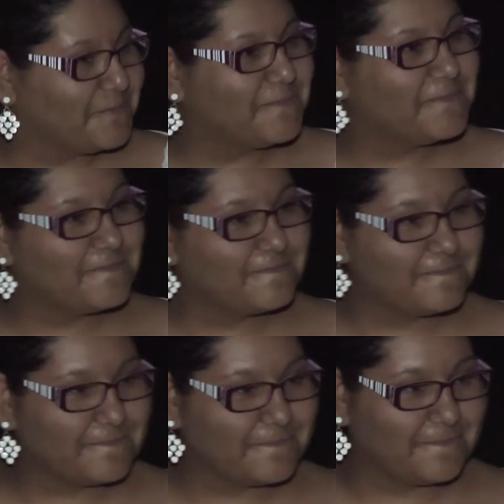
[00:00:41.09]
¿Es la
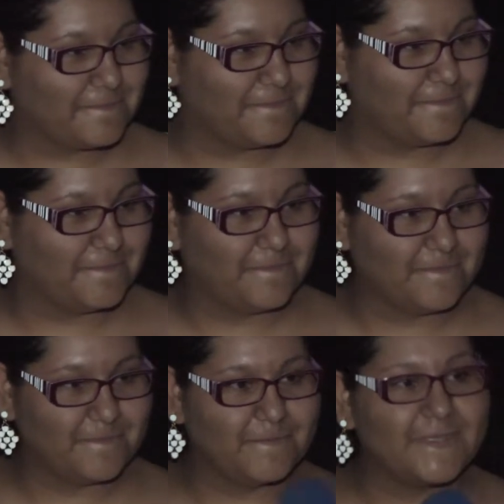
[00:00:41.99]
primera vez que viene este tipo de
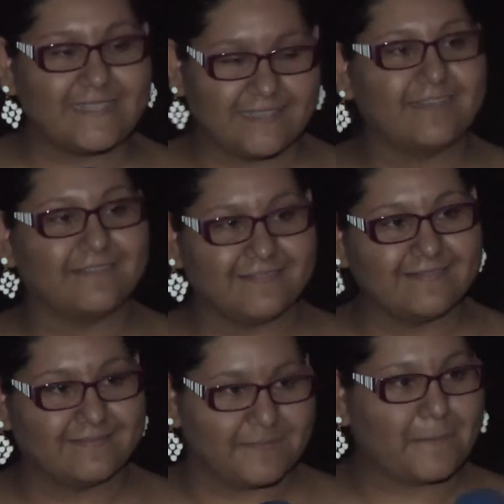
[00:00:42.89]
eventos? Sí.
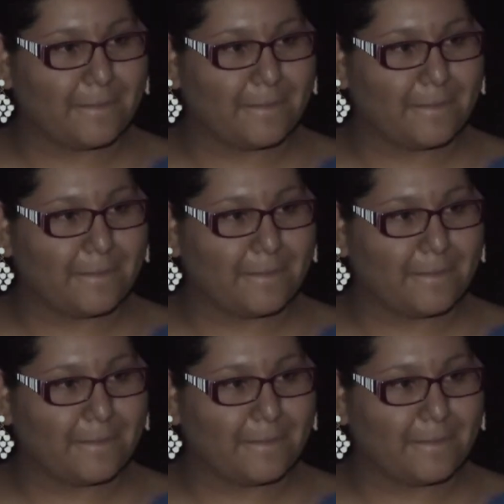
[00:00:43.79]
¿Sí?